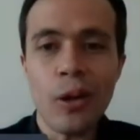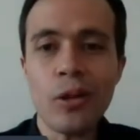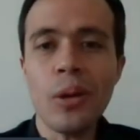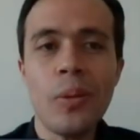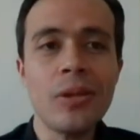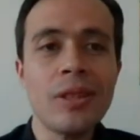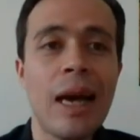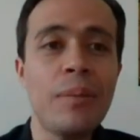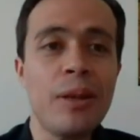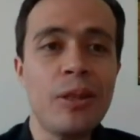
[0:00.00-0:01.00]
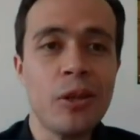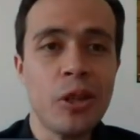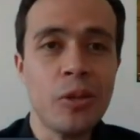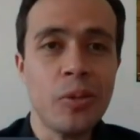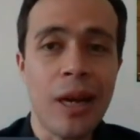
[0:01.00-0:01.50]
no somos
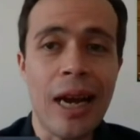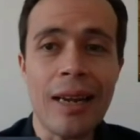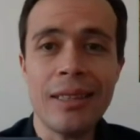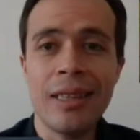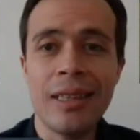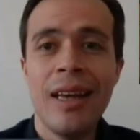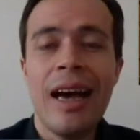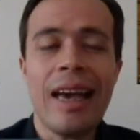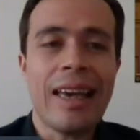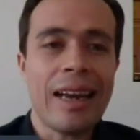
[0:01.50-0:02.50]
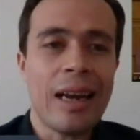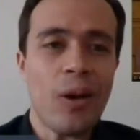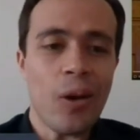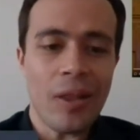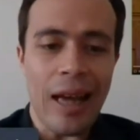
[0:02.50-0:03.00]
ambiciosos vulgares. Hay que
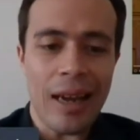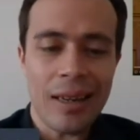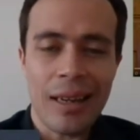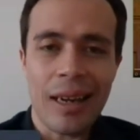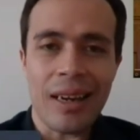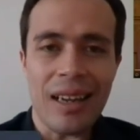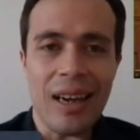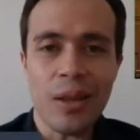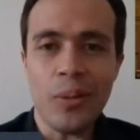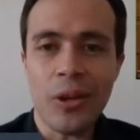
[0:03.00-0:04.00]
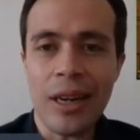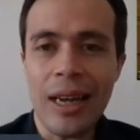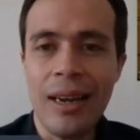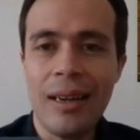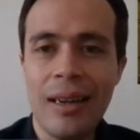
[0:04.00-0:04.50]
recordar que Ricardo
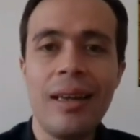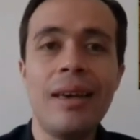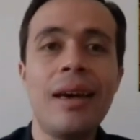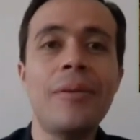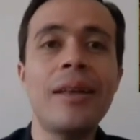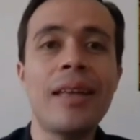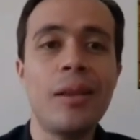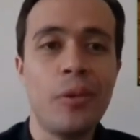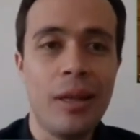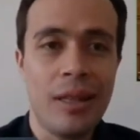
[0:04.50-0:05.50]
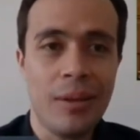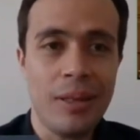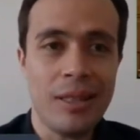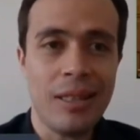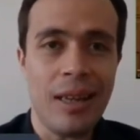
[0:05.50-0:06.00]
Monreal le había dado una
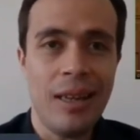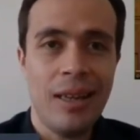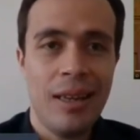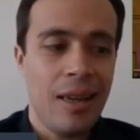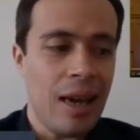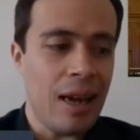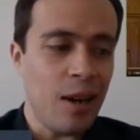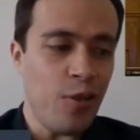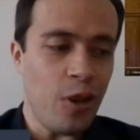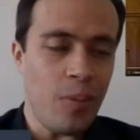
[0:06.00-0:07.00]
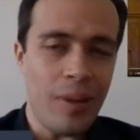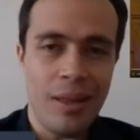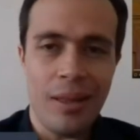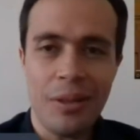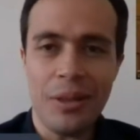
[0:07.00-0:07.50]
entrevista a Reforma,
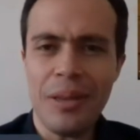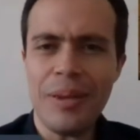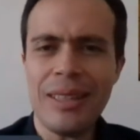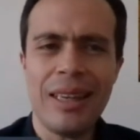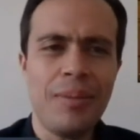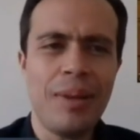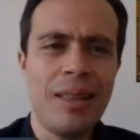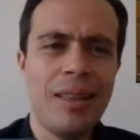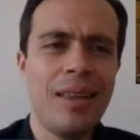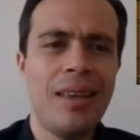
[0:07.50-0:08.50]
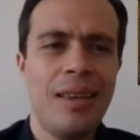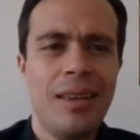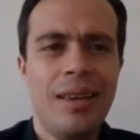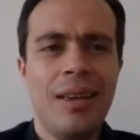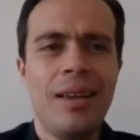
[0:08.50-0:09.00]
en donde básicamente
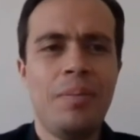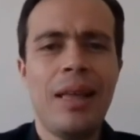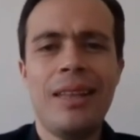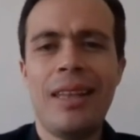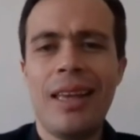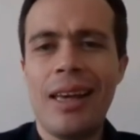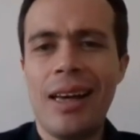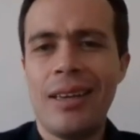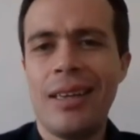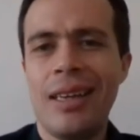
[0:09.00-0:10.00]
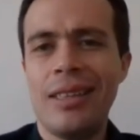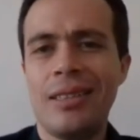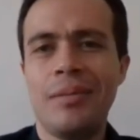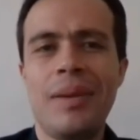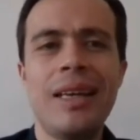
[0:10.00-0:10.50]
él plantea que
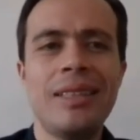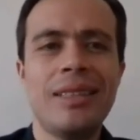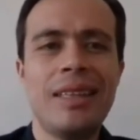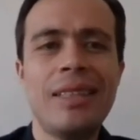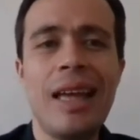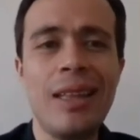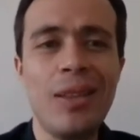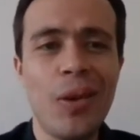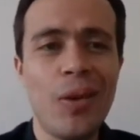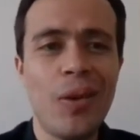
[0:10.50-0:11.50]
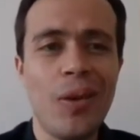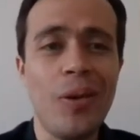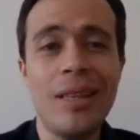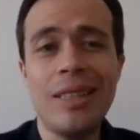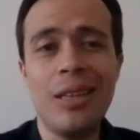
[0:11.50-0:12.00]
es más de centro
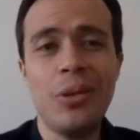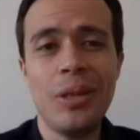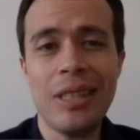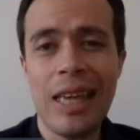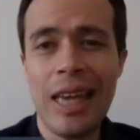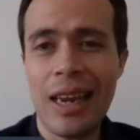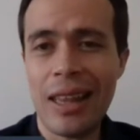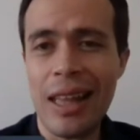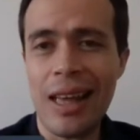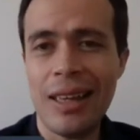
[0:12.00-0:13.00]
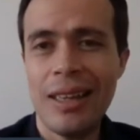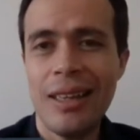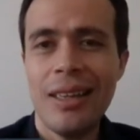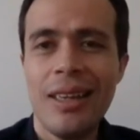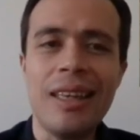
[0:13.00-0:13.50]
o de centro izquierda
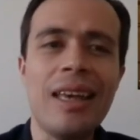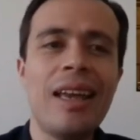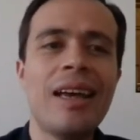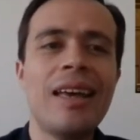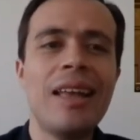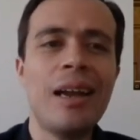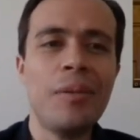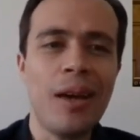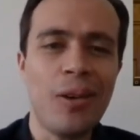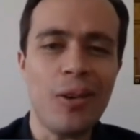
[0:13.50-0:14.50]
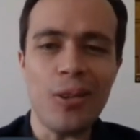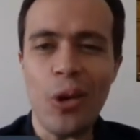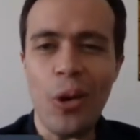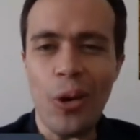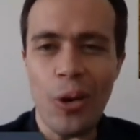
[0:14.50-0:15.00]
y quiere quedar bien con
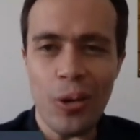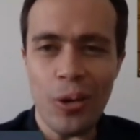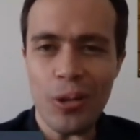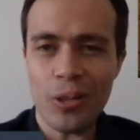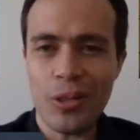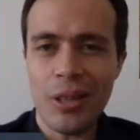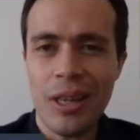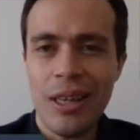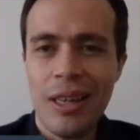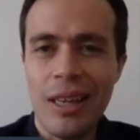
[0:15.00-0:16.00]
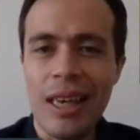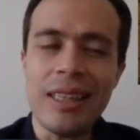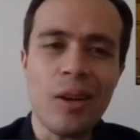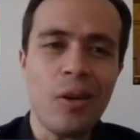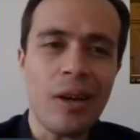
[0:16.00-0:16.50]
todos y
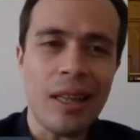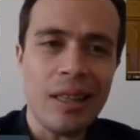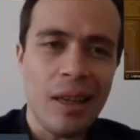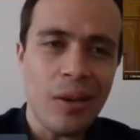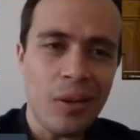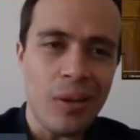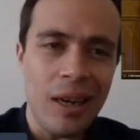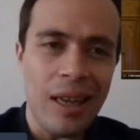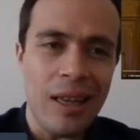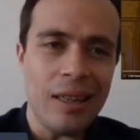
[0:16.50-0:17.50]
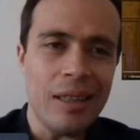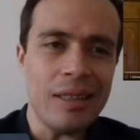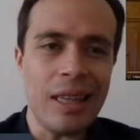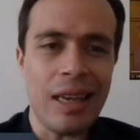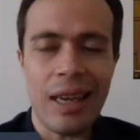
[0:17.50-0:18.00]
es el coqueteo con la
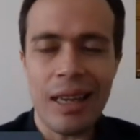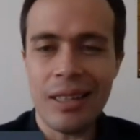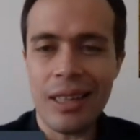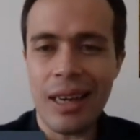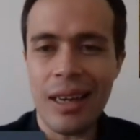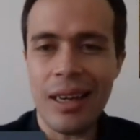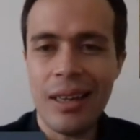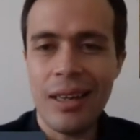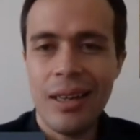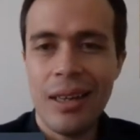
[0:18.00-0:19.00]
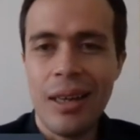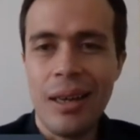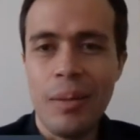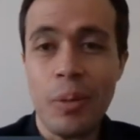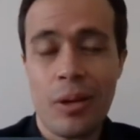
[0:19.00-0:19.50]
derecha,
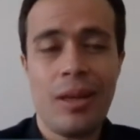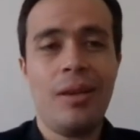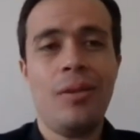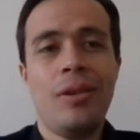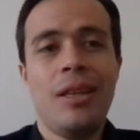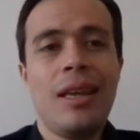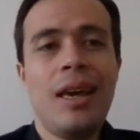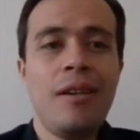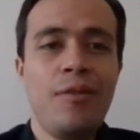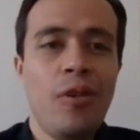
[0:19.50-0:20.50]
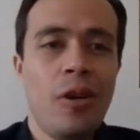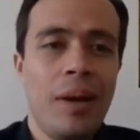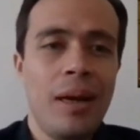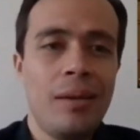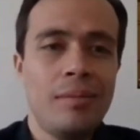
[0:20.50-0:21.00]
eh, porque hoy en día
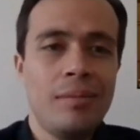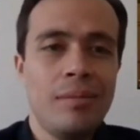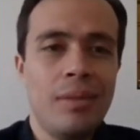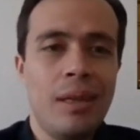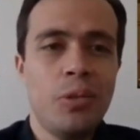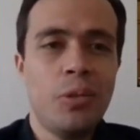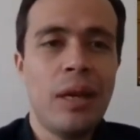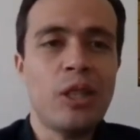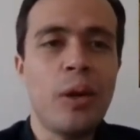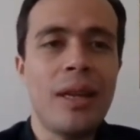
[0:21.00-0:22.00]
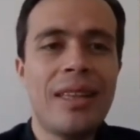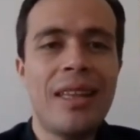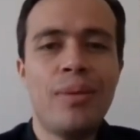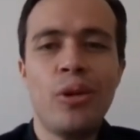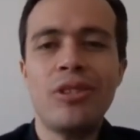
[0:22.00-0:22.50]
Reforma es una suerte
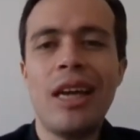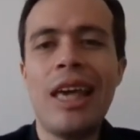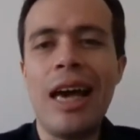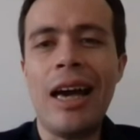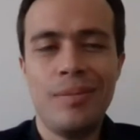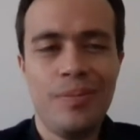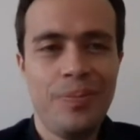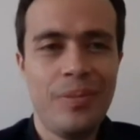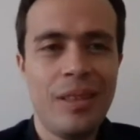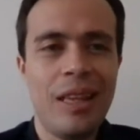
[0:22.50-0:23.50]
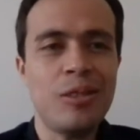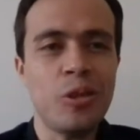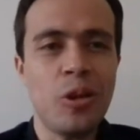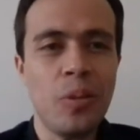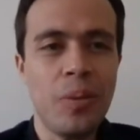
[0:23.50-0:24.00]
de vocería de
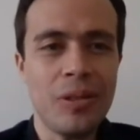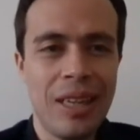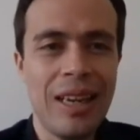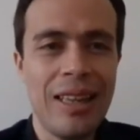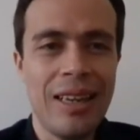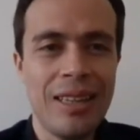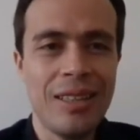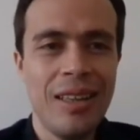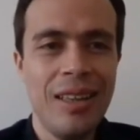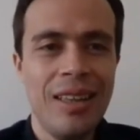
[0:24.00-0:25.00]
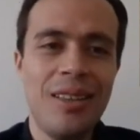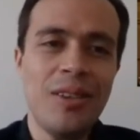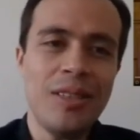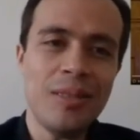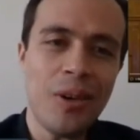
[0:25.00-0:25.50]
esos grupos de la derecha.
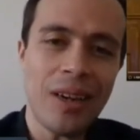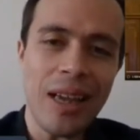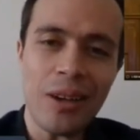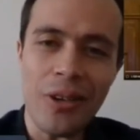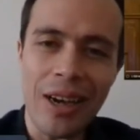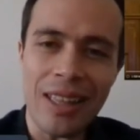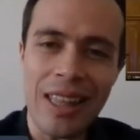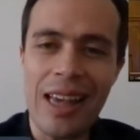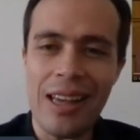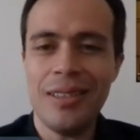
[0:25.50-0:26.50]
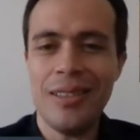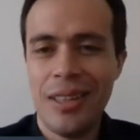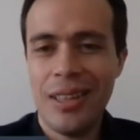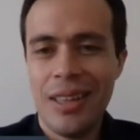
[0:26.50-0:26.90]
Entonces Monreal coquetea